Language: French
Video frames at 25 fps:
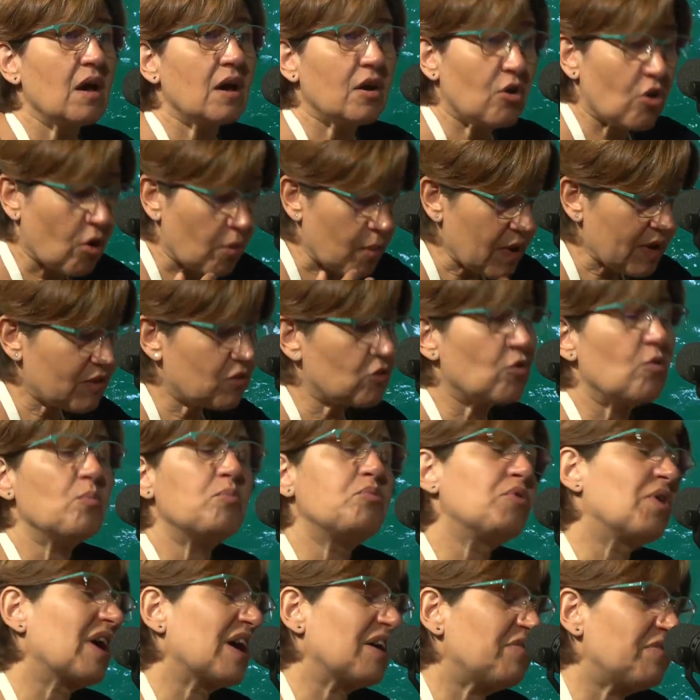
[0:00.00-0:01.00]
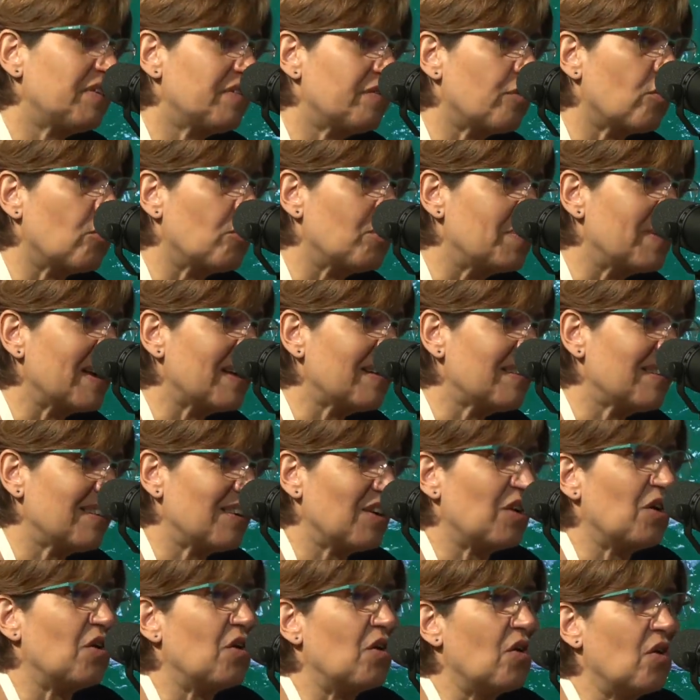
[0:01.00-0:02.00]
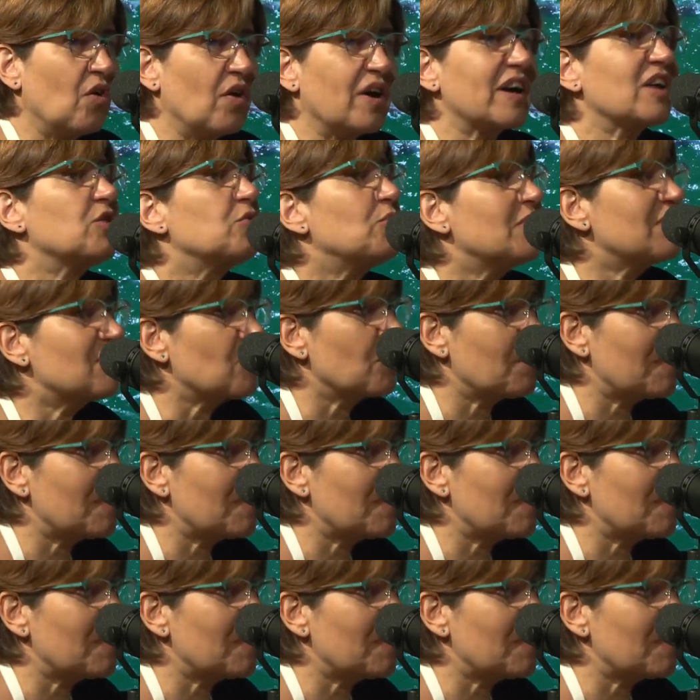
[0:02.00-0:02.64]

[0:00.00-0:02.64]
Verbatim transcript: Comment est-ce qu'on pourrait vivre au bien en réduisant